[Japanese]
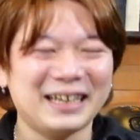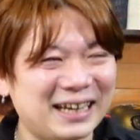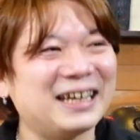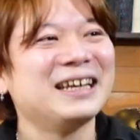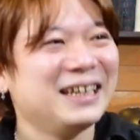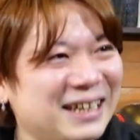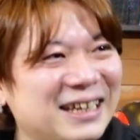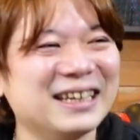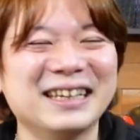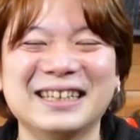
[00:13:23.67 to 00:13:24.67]
はい
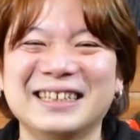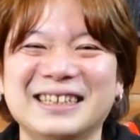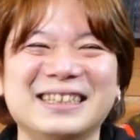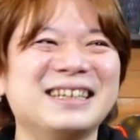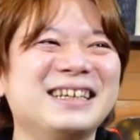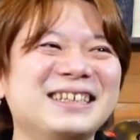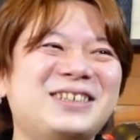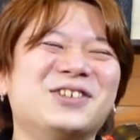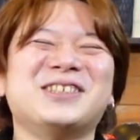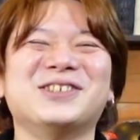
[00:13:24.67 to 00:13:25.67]

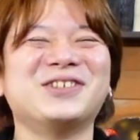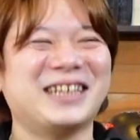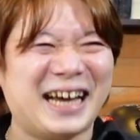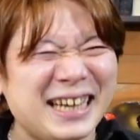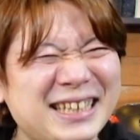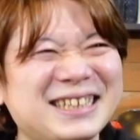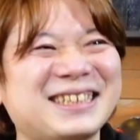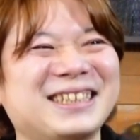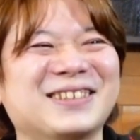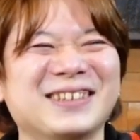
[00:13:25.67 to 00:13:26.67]
調子乗ってないで
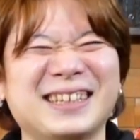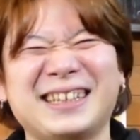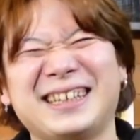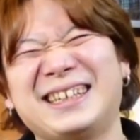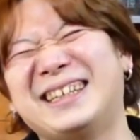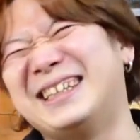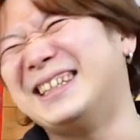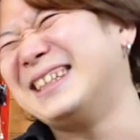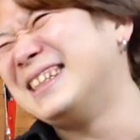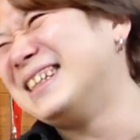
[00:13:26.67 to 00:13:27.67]
す
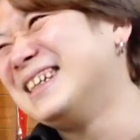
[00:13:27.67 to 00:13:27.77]
は